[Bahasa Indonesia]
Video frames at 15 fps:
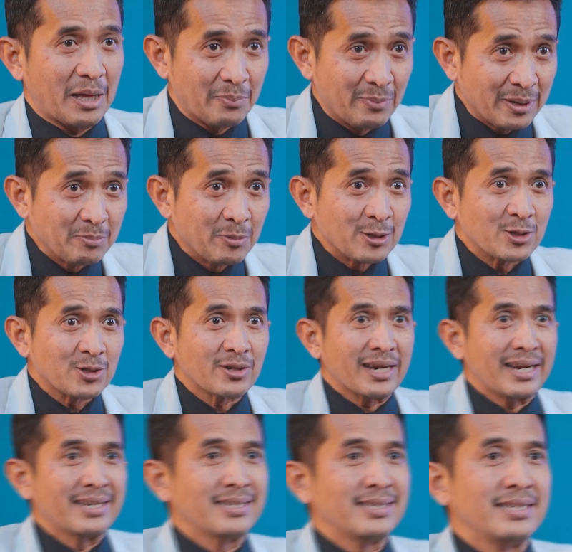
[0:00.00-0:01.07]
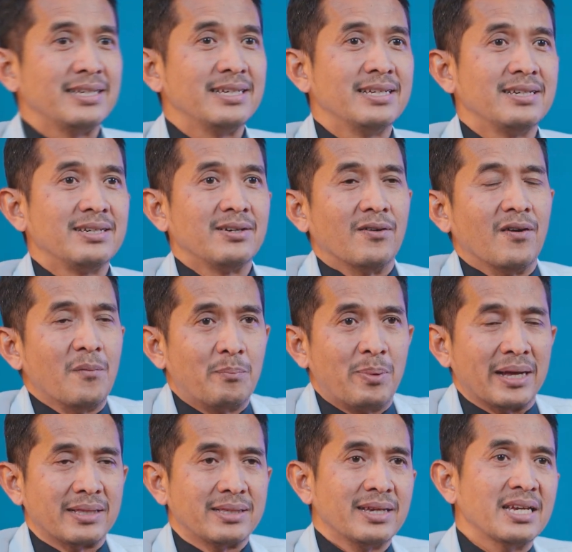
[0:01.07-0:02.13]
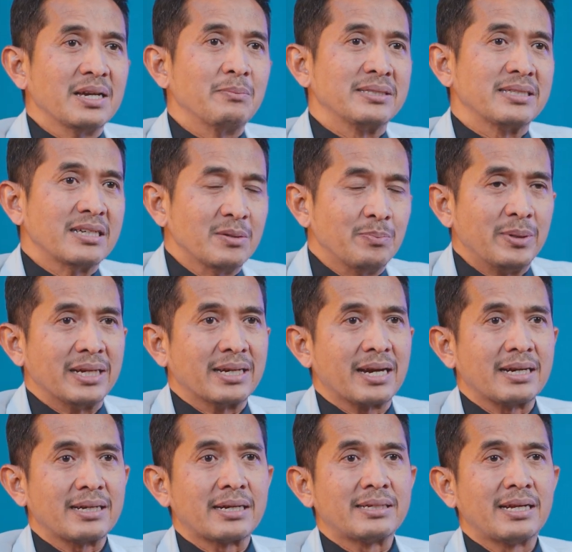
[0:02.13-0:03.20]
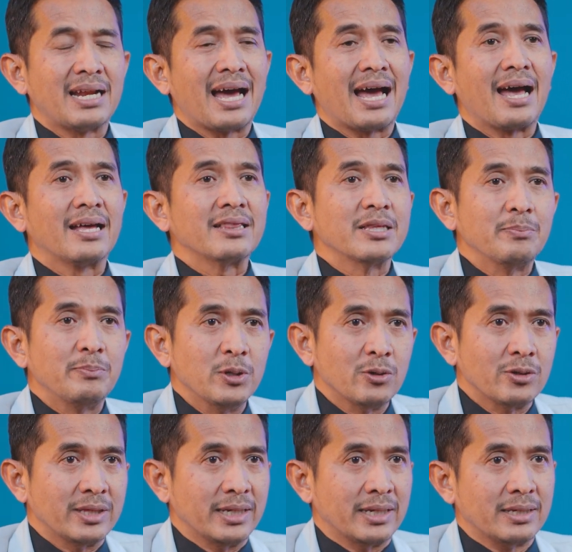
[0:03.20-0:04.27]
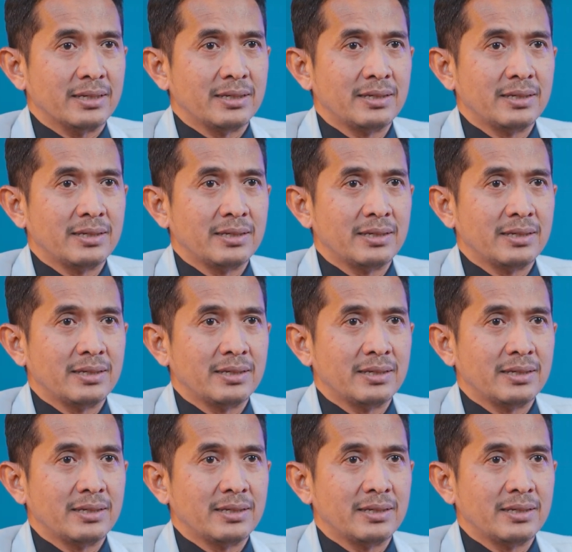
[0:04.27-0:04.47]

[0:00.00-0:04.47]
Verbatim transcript: kita beri bocoran nih obatnya yang bisa diberikan adalah antibiotik.